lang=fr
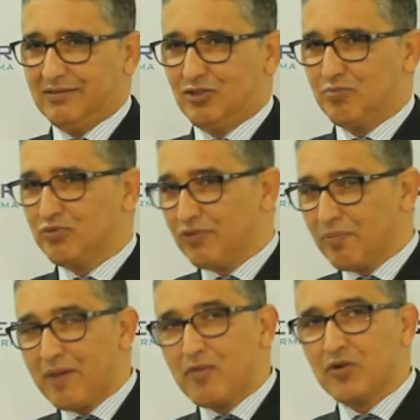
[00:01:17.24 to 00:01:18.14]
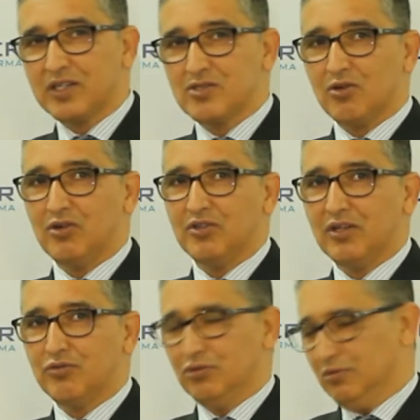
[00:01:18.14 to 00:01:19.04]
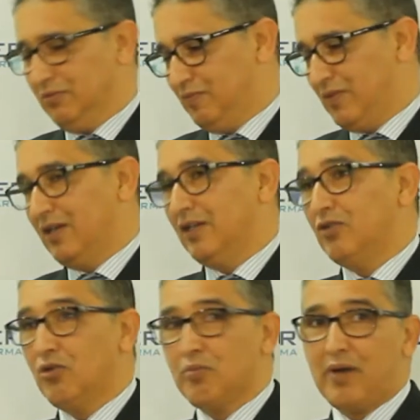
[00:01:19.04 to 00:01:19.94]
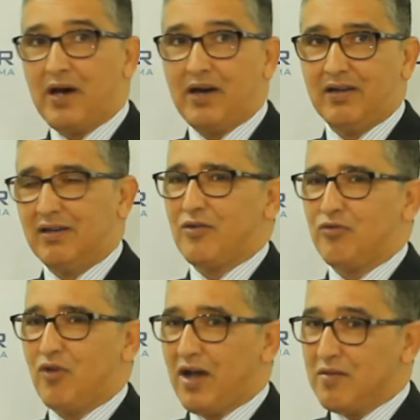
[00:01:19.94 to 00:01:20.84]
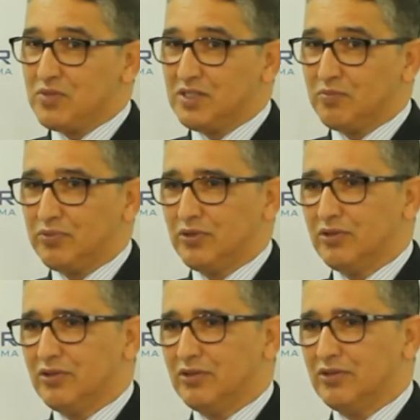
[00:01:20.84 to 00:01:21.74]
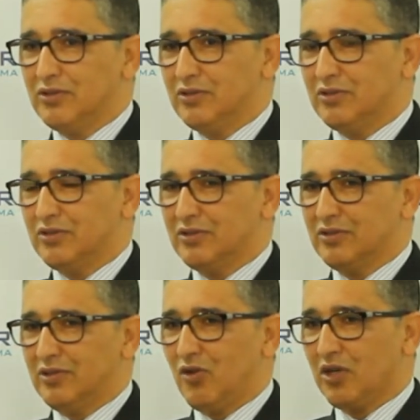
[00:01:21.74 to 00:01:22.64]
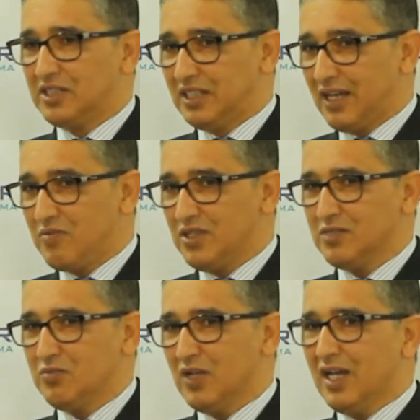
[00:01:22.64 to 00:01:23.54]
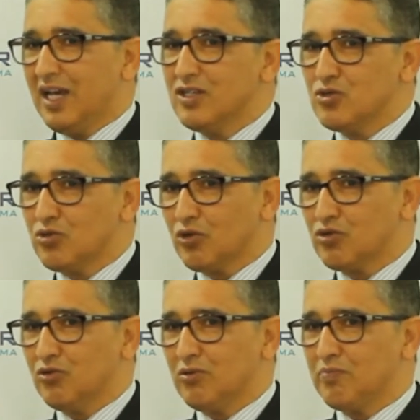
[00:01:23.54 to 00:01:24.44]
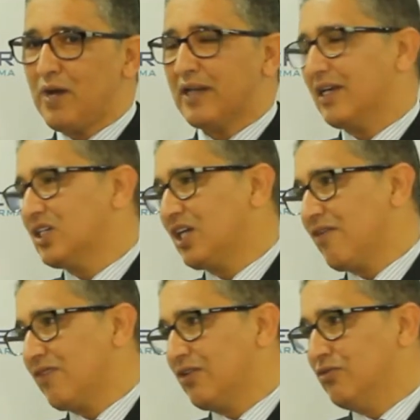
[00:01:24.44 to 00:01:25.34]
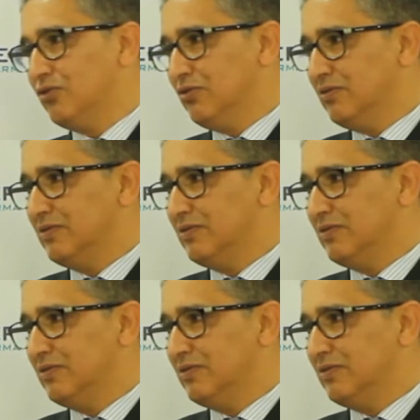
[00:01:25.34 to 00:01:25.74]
je ne pouvais pas manquer ce rendez-vous. D'une part, voir un petit peu leur dynamisme et surtout partager avec vous